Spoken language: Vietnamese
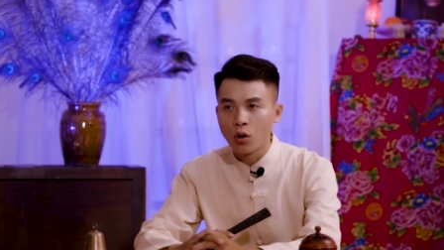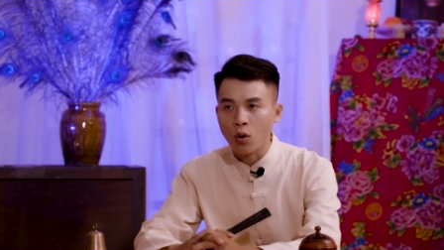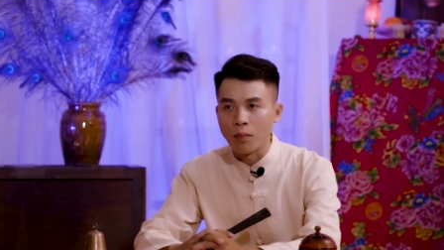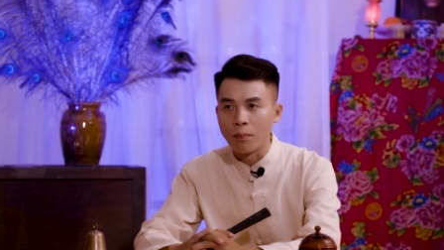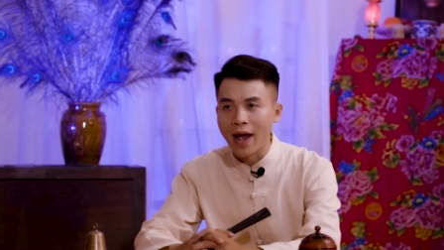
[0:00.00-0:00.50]

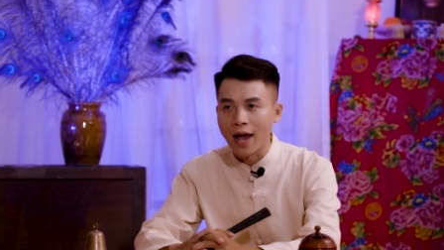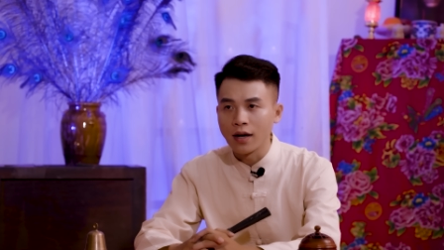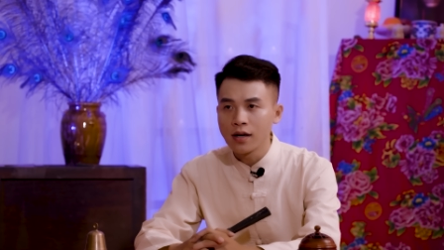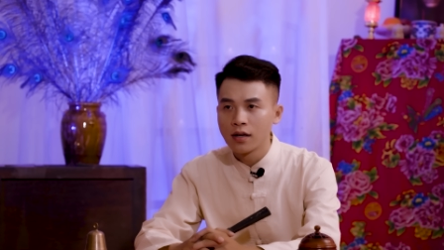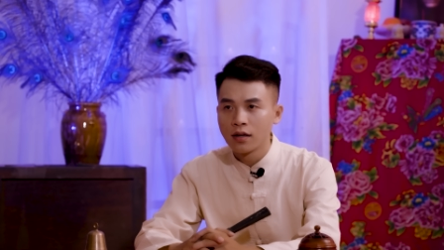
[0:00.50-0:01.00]
Còn mẹ
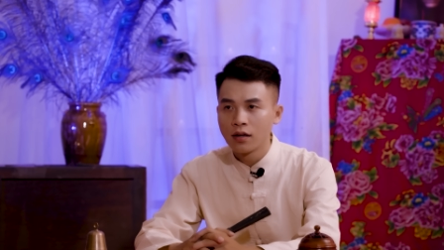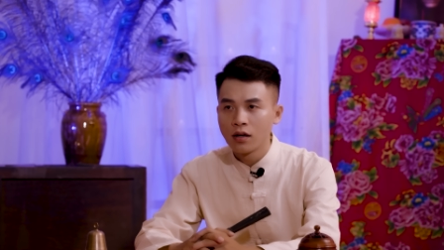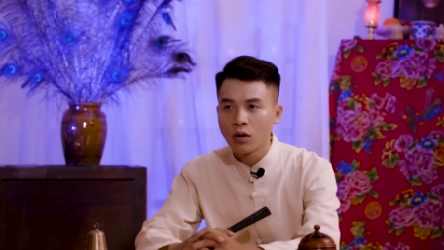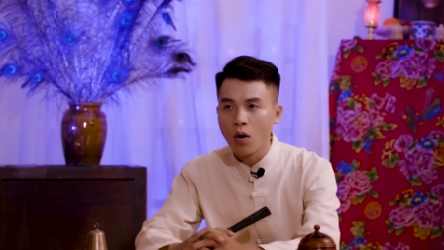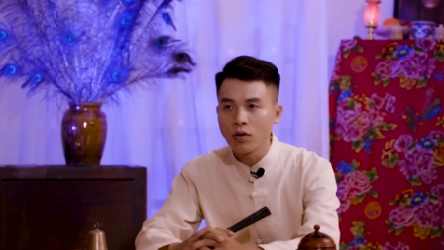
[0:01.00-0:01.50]
nó,
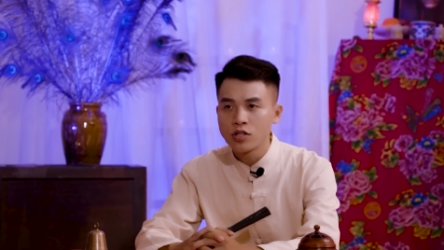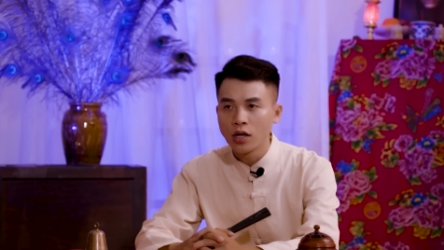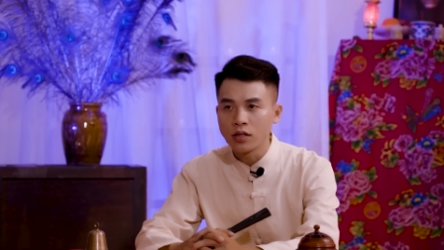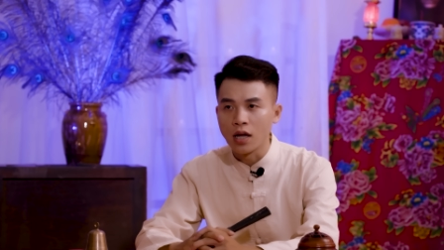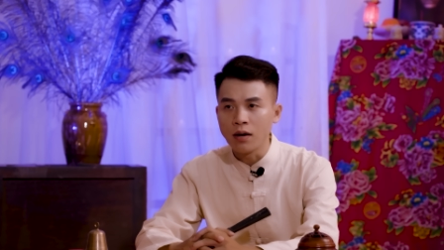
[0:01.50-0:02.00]
có
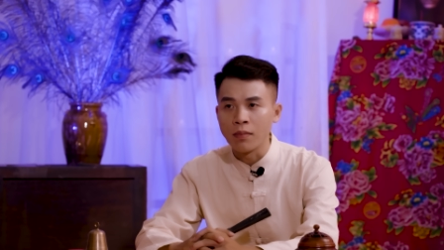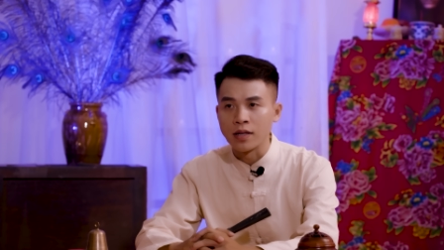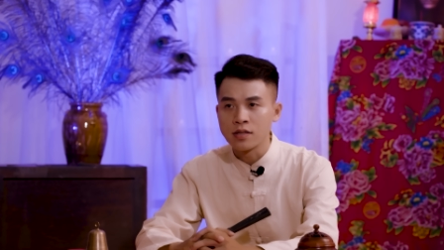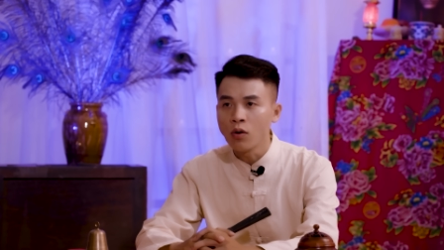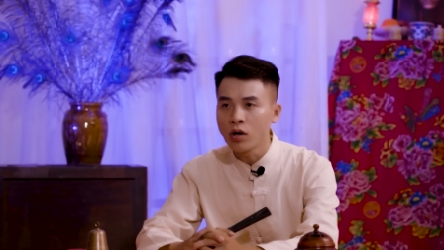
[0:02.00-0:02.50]
chiếc nhẫn
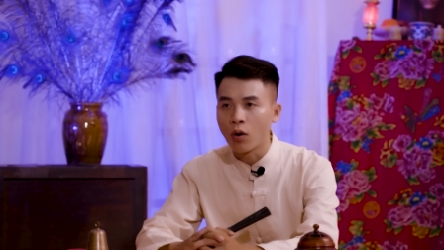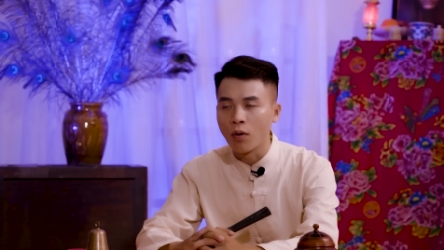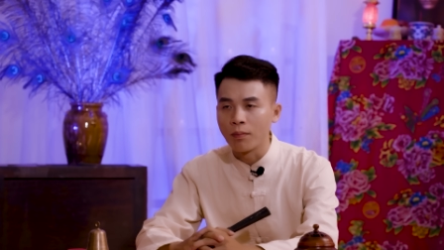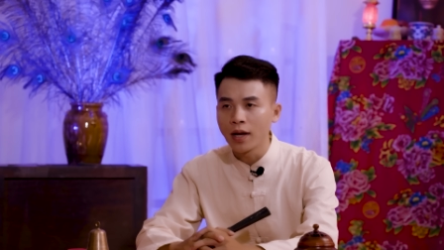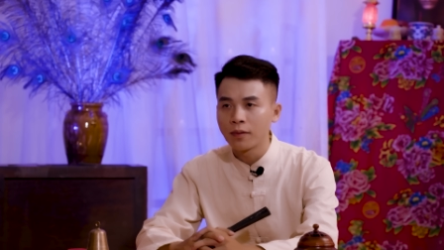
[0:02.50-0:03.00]
mà giấu đâu
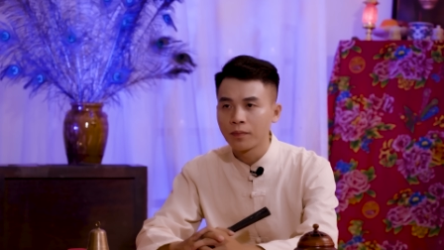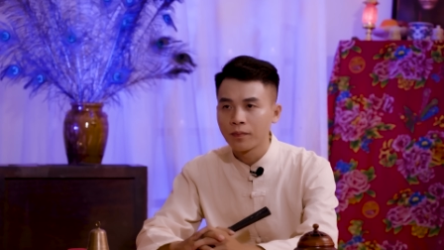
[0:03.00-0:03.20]
không biết.